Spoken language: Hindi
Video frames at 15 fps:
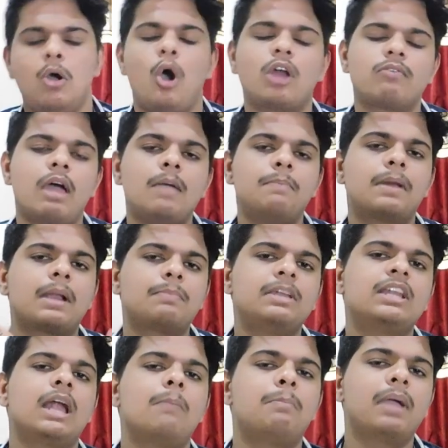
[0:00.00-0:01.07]
और वाइपर
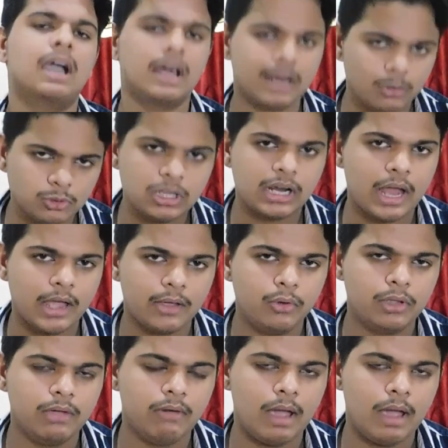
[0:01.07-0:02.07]
अपने नाम पे खरा रहा है क्योंकि